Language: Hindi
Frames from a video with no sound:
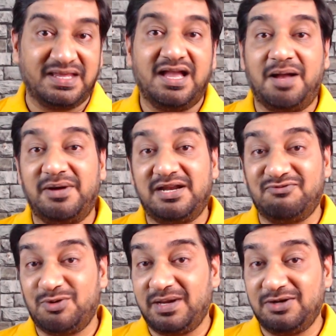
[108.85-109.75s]
हमारे
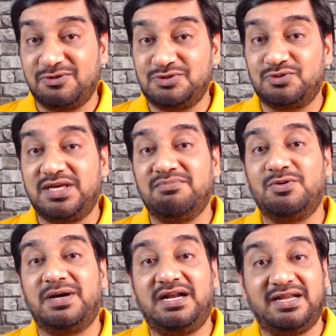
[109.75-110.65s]
वो भाई लोग जो कि
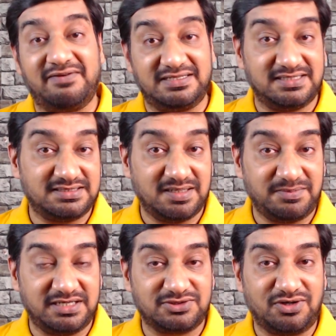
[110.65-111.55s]
मोबाइल डिवाइसेस से
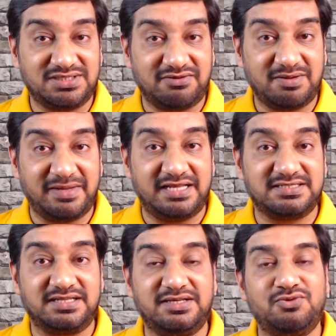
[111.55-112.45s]
अपना डिस्कॉर्ड सर्वर मैनेज
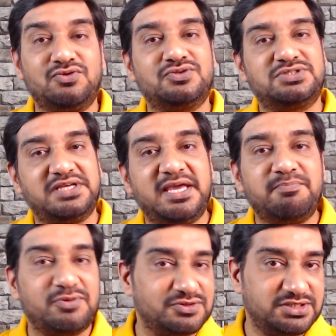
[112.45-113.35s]
करते हैं उनको सेम
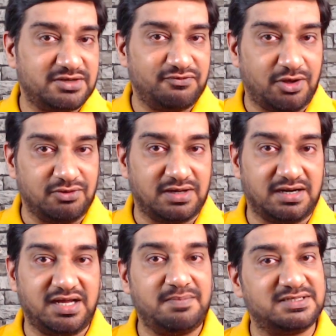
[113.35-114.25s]
प्रोसीजर फॉलो
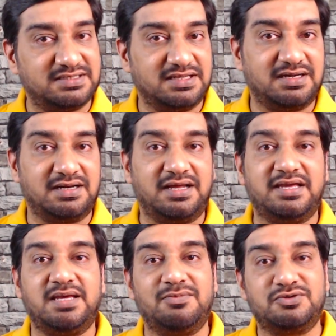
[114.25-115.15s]
करना है बस इतना करना है
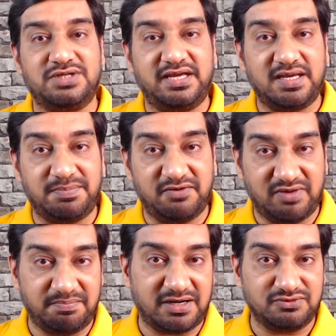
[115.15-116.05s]
कि हम लोग चलेंगे अपने
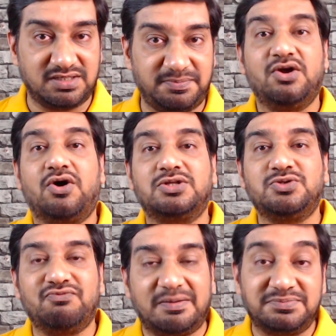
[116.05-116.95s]
वेब ब्राउजर पे और
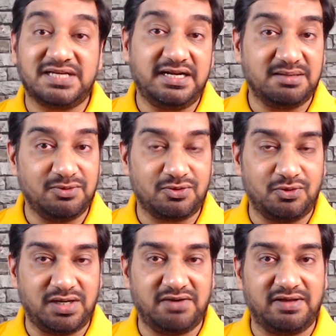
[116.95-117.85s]
जो वेबसाइट हम लोग
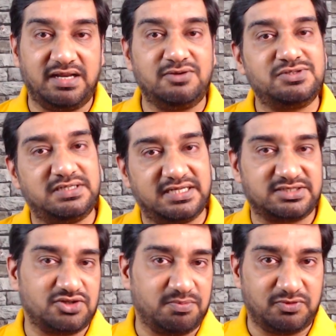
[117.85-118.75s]
खोलने वाले हैं उसे
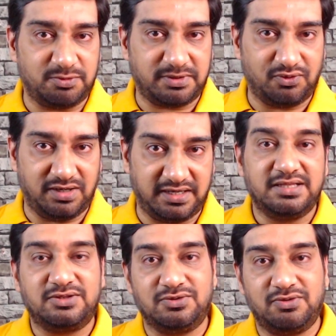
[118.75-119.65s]
डेस्कटॉप मोड पे खोलेंगे
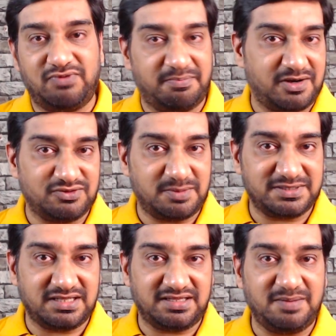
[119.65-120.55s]
तो वेब ब्राउजर
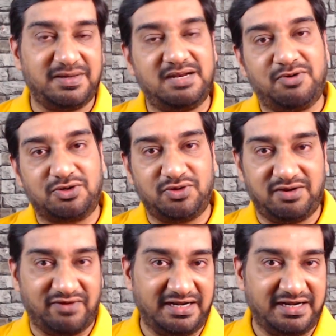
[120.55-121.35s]
पे चलते हैं पहले बॉट को इन्वाइट